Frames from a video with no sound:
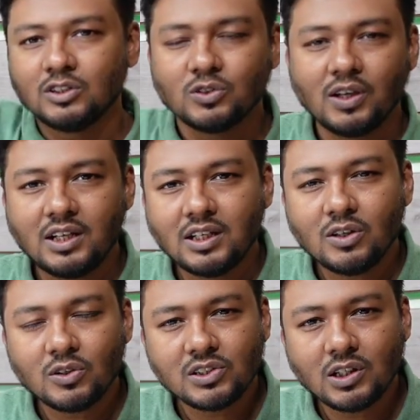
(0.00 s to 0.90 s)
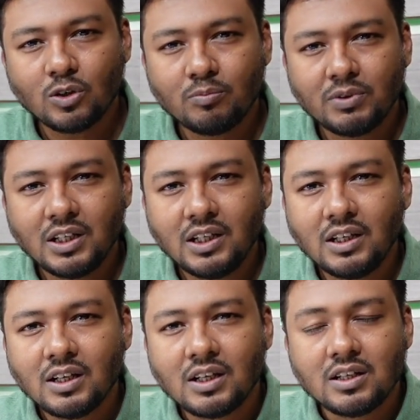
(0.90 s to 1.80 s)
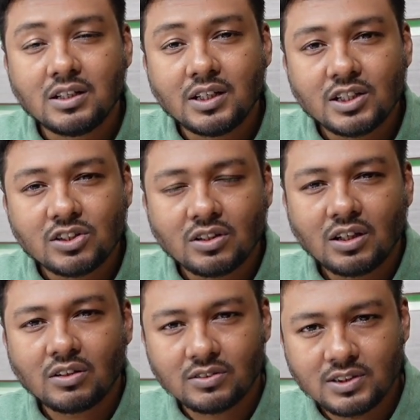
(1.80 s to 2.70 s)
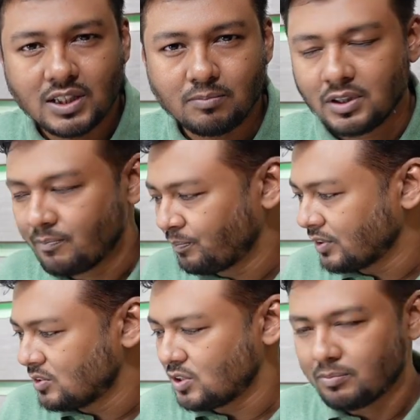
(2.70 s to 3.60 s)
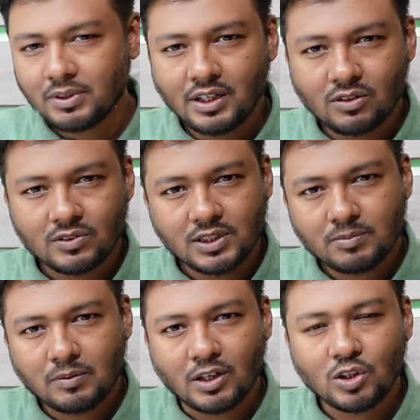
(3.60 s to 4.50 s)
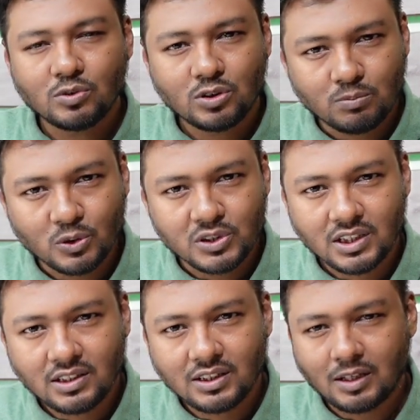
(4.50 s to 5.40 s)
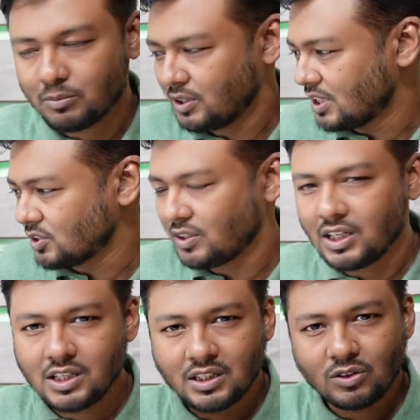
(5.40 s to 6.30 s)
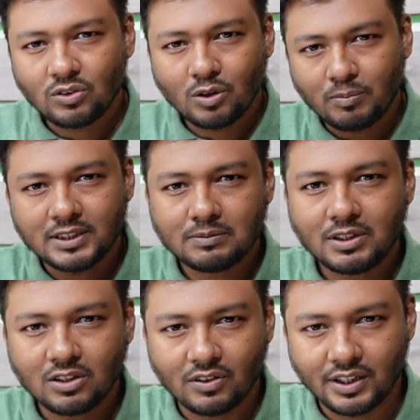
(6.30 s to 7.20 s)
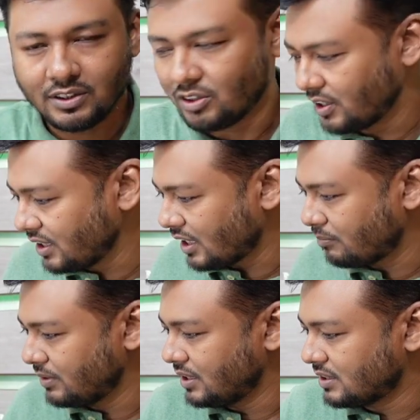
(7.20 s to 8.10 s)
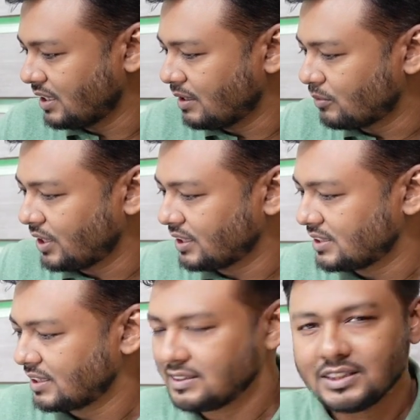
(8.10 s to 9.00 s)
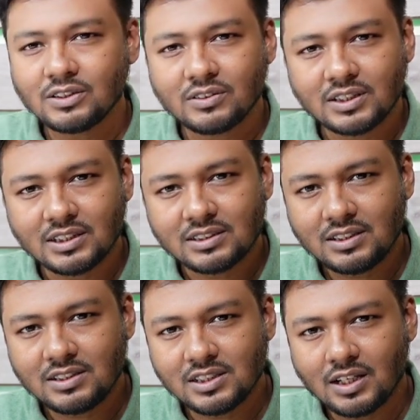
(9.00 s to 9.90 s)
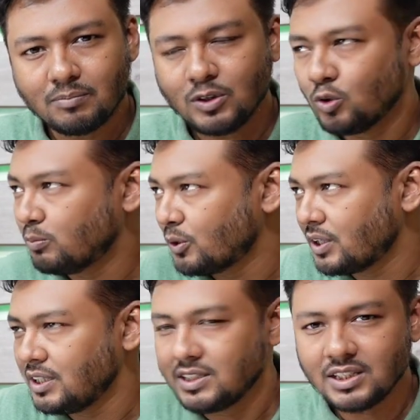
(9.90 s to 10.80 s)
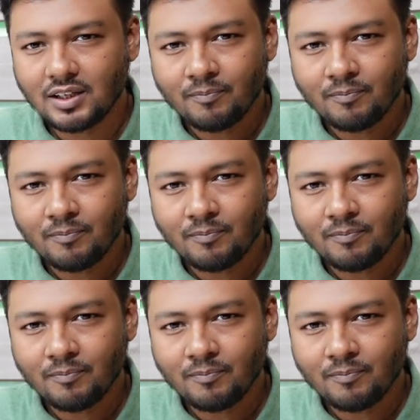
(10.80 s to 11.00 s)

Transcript: সো এটাই হচ্ছে অমনি ডিরেকশনাল কনসেপ্ট সো আপনারা এই কনসেপ্টটা ভালো মতো বোঝেন তারপরে আসলে এন্টিনাগুলো প্লেসমেন্ট করেন ধরেন আপনি এটা এমন একটা জায়গায় সেট করতে যাচ্ছেন যে আপনি উপরে নিচে